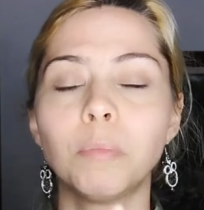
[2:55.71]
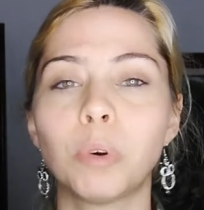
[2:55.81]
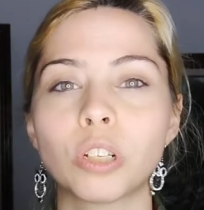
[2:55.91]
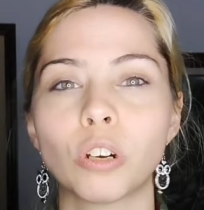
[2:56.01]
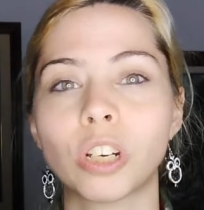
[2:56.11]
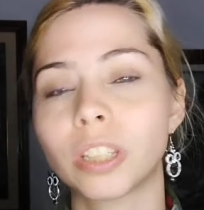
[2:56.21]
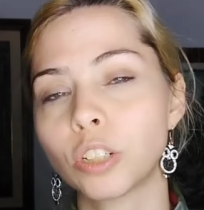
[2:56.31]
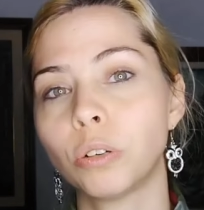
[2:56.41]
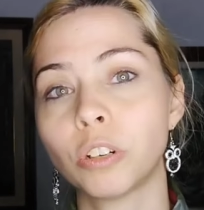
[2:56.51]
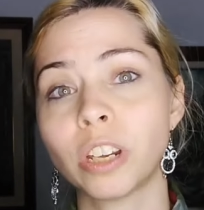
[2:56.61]
pues los
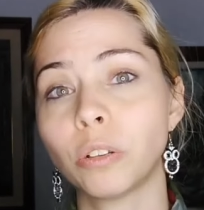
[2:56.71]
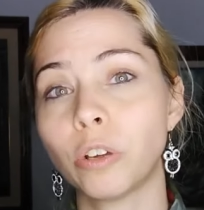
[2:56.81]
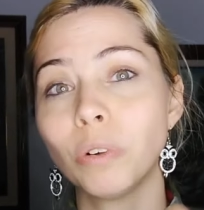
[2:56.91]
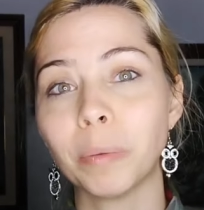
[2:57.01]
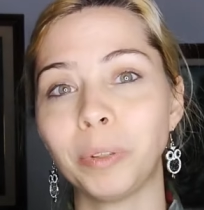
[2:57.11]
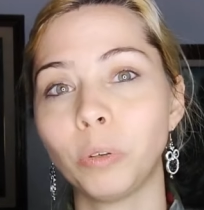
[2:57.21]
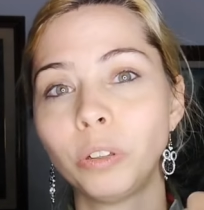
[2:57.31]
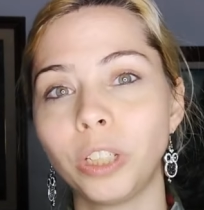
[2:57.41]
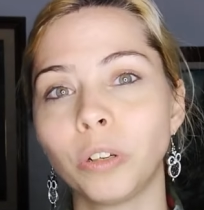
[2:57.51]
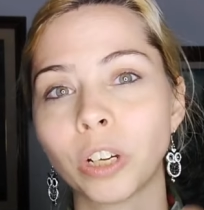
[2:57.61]
estás conociendo. Hay un capítulo
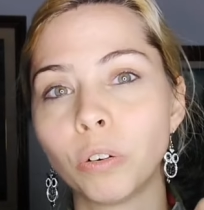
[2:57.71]
entero que